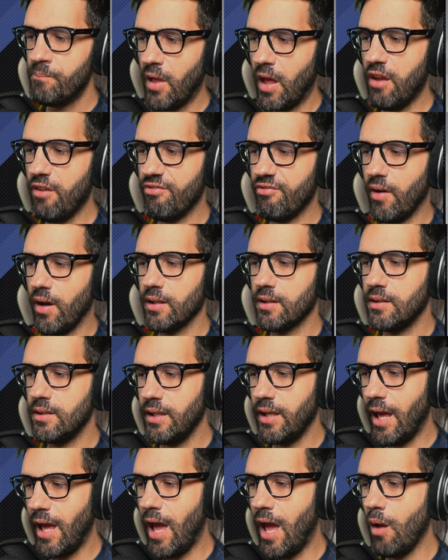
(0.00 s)
e
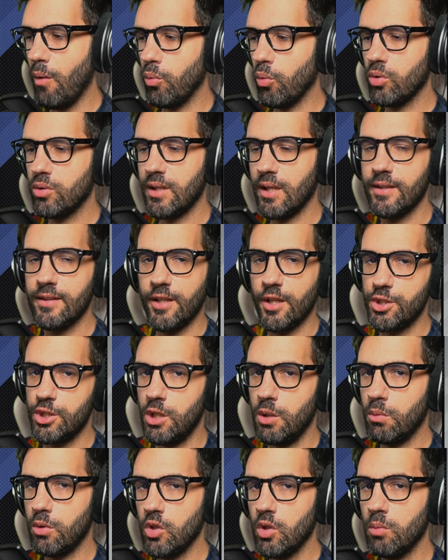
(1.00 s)
infatti è un
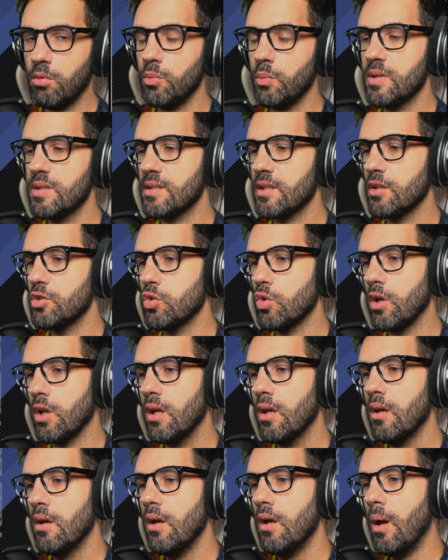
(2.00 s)
85 dopo due stagioni.